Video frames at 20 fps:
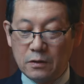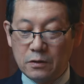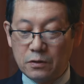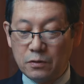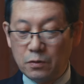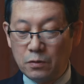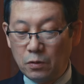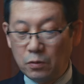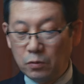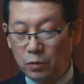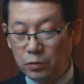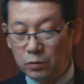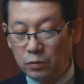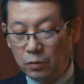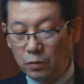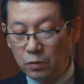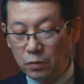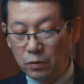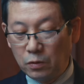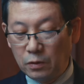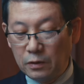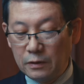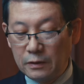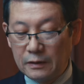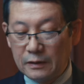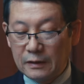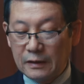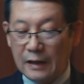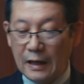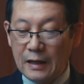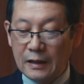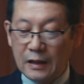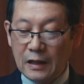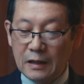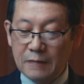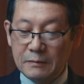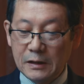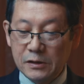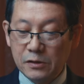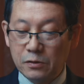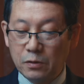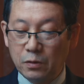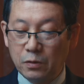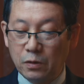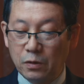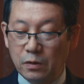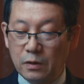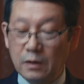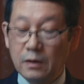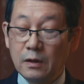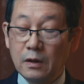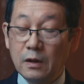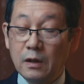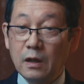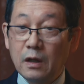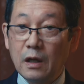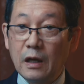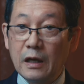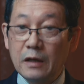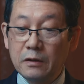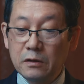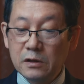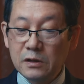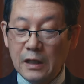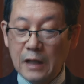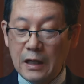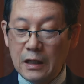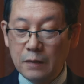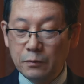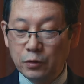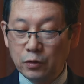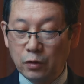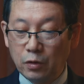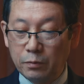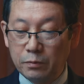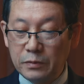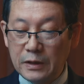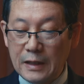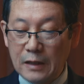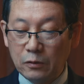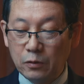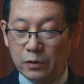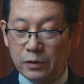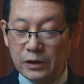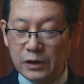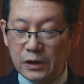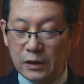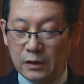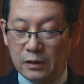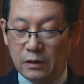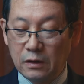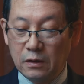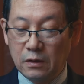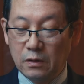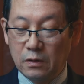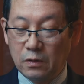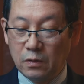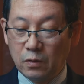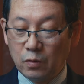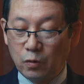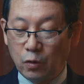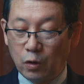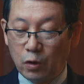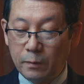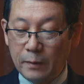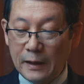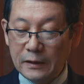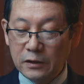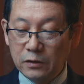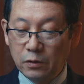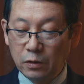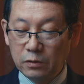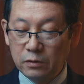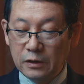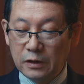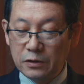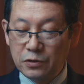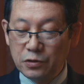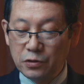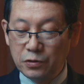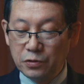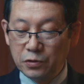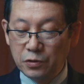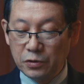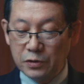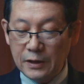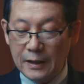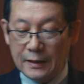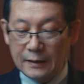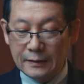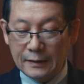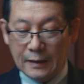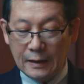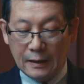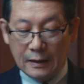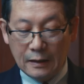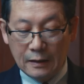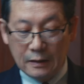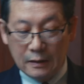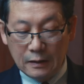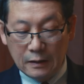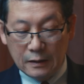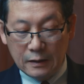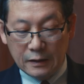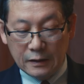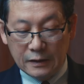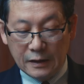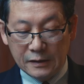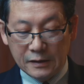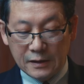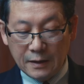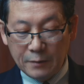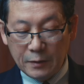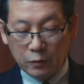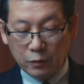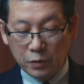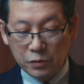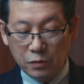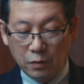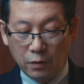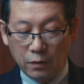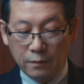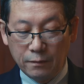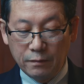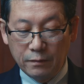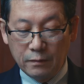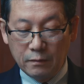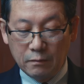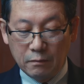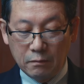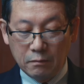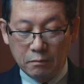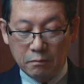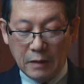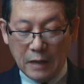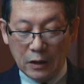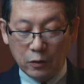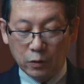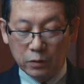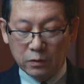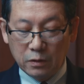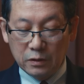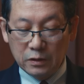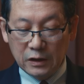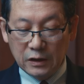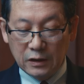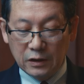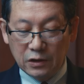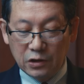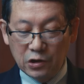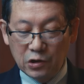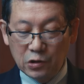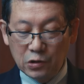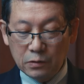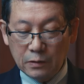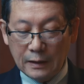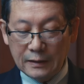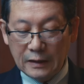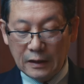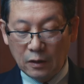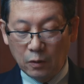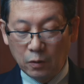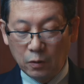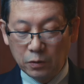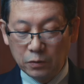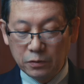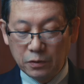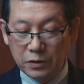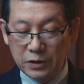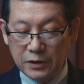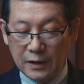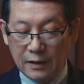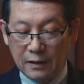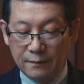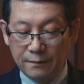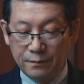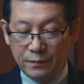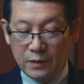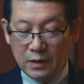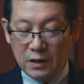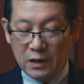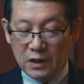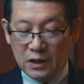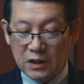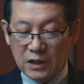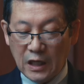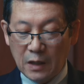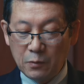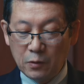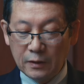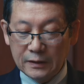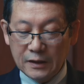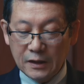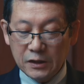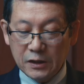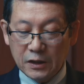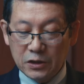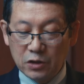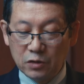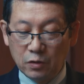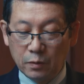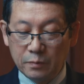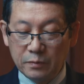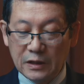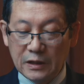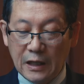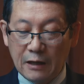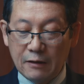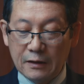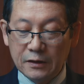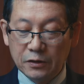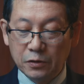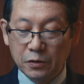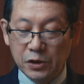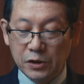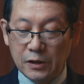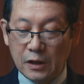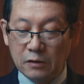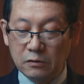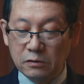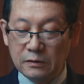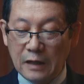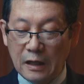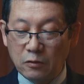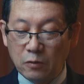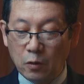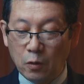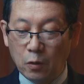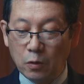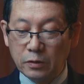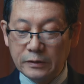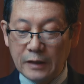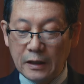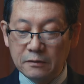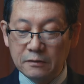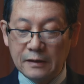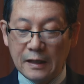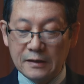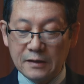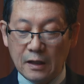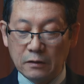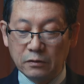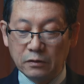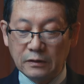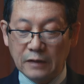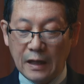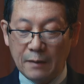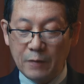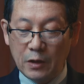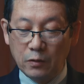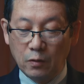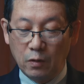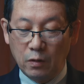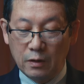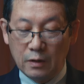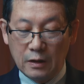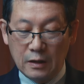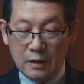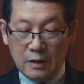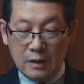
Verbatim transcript: そのことを考えますと、エルサレムの都に転ばに乗って入場されたイエス様こそ、誠に柔和な王として、しかも私たちの身代わりとして苦難をお受けくださるための